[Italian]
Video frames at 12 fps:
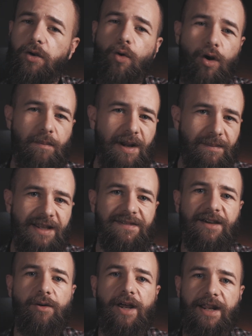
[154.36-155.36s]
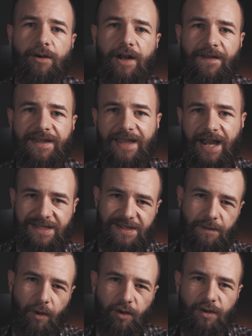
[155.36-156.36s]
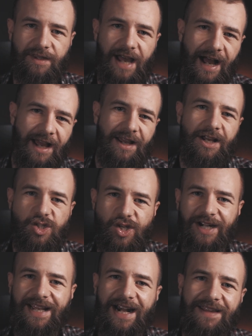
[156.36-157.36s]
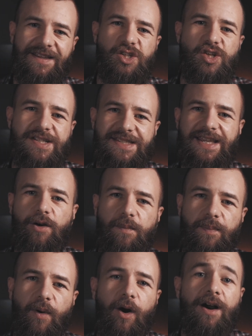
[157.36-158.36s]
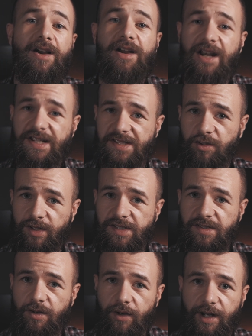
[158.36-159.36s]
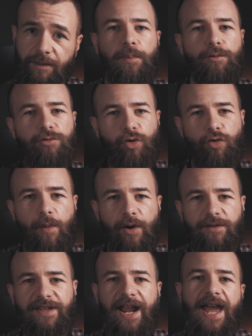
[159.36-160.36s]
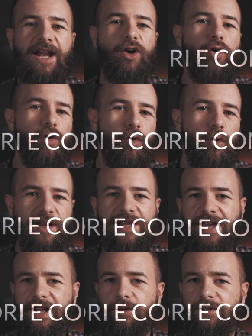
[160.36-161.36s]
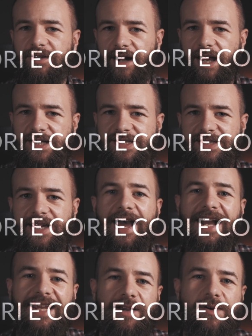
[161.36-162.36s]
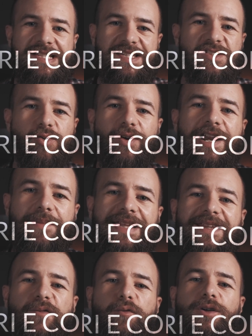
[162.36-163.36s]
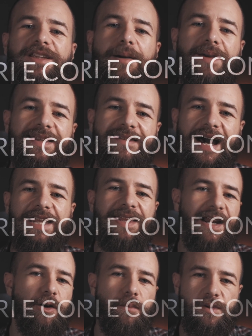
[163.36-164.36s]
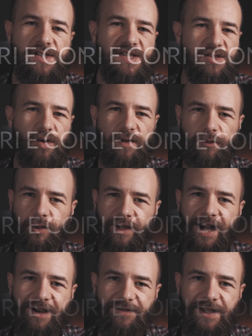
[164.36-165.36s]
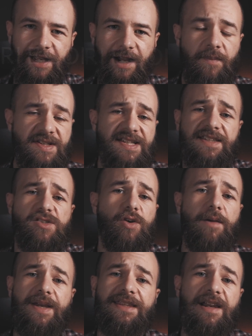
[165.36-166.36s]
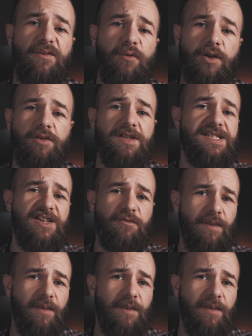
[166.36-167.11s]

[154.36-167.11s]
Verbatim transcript: normalmente con la regola dei terzi in modo da cercare di gestire un po' la situazione. Punto numero 3, colori e contrasti. Anche questi sono elementi fondamentali della composizione fotografica. Pensate solamente alle foto di Steve